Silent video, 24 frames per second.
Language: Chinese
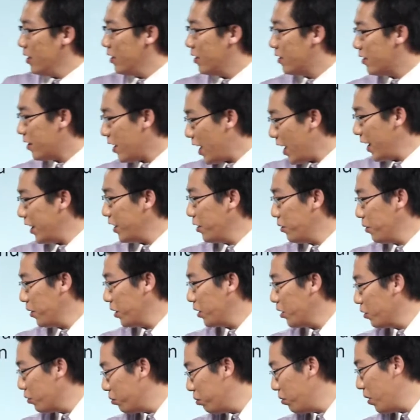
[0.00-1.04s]
再有
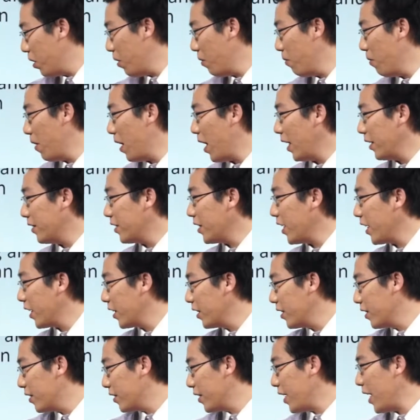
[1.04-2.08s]
一个错误啊，这
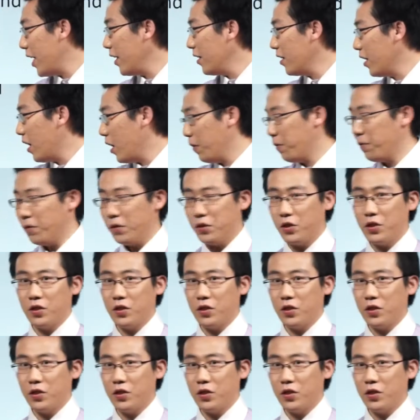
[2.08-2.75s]
个 that of